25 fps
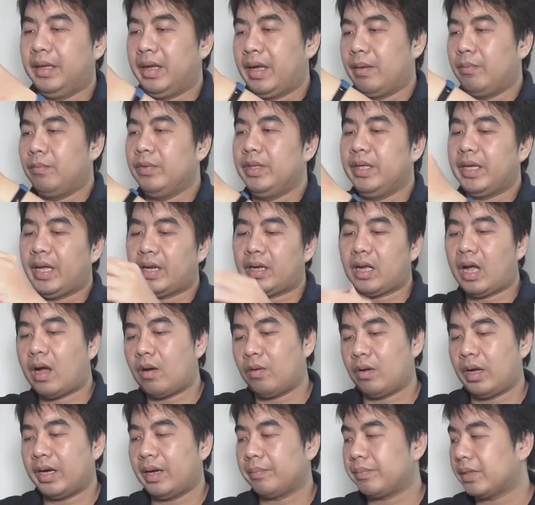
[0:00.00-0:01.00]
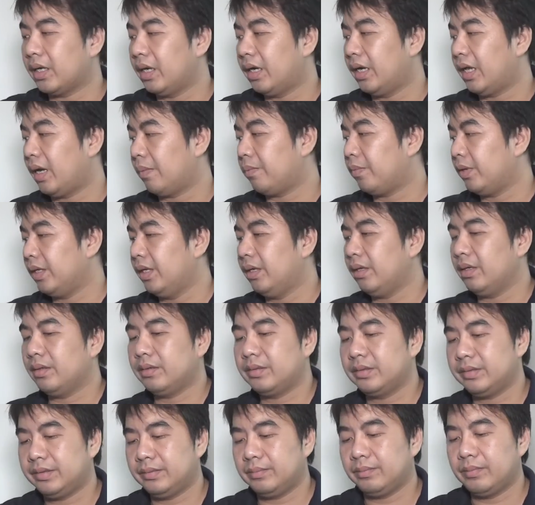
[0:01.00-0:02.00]
นะครับ วิธีการก็เอาอะแดปเตอร์นะครับ วันนี้
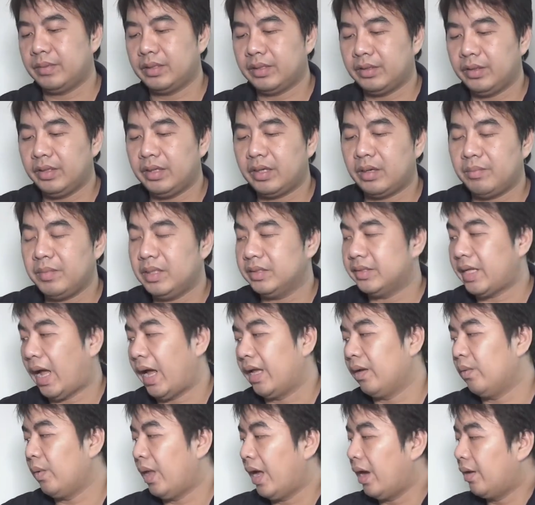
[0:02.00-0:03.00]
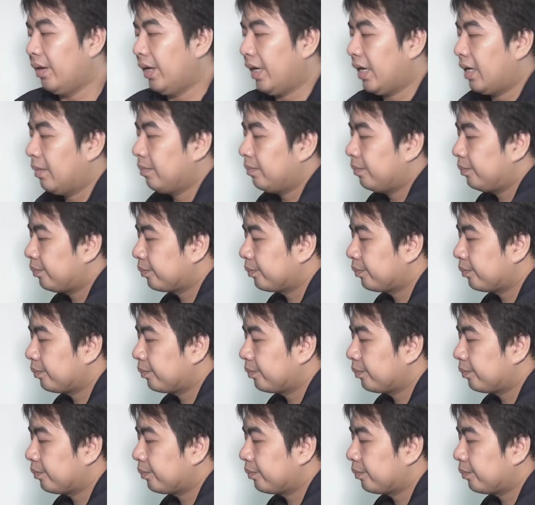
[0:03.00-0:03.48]
มันจะนี้เขามีสายอยู่แล้วนะครับ